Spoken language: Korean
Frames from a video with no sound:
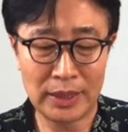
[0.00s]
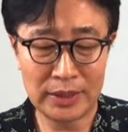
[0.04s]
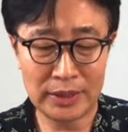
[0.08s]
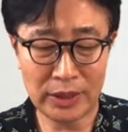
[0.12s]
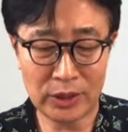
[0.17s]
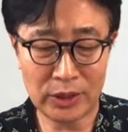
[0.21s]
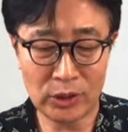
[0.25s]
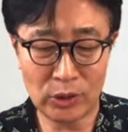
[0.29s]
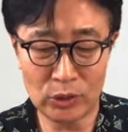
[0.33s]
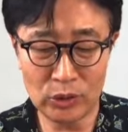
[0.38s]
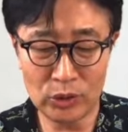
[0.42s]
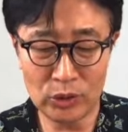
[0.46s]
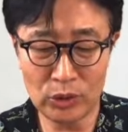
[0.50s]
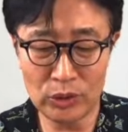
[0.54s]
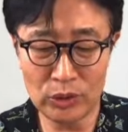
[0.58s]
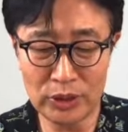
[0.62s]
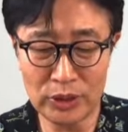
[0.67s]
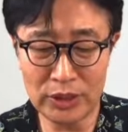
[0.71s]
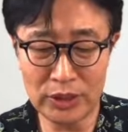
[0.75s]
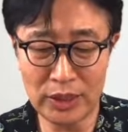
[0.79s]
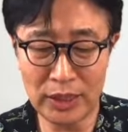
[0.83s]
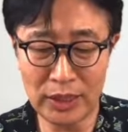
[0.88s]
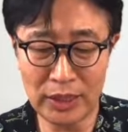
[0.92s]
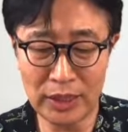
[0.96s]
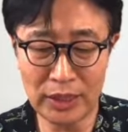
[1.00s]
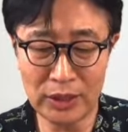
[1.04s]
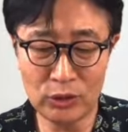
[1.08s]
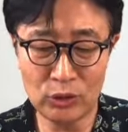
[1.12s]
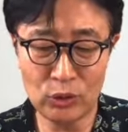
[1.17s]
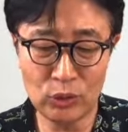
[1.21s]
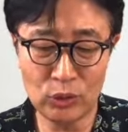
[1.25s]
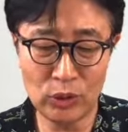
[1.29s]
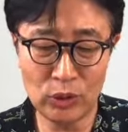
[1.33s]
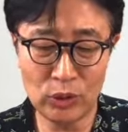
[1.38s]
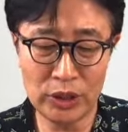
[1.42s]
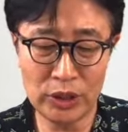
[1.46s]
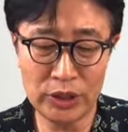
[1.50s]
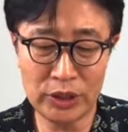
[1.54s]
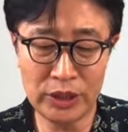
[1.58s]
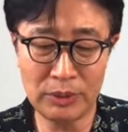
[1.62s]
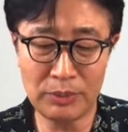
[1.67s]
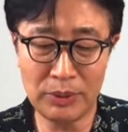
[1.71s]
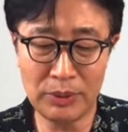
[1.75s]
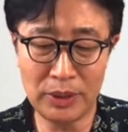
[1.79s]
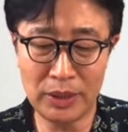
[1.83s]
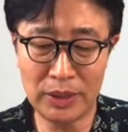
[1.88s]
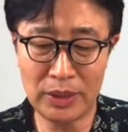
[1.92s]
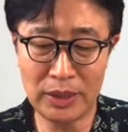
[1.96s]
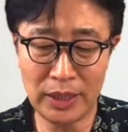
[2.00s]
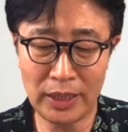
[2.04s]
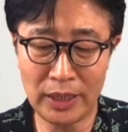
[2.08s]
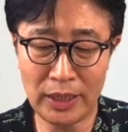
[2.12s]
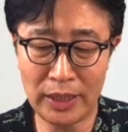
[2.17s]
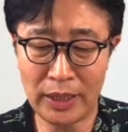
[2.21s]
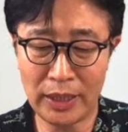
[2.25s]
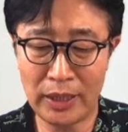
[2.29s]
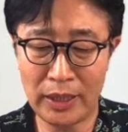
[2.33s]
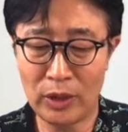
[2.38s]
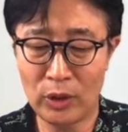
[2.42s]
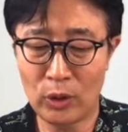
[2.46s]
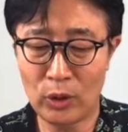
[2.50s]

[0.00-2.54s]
자, 경총은 지난 유월 십이일에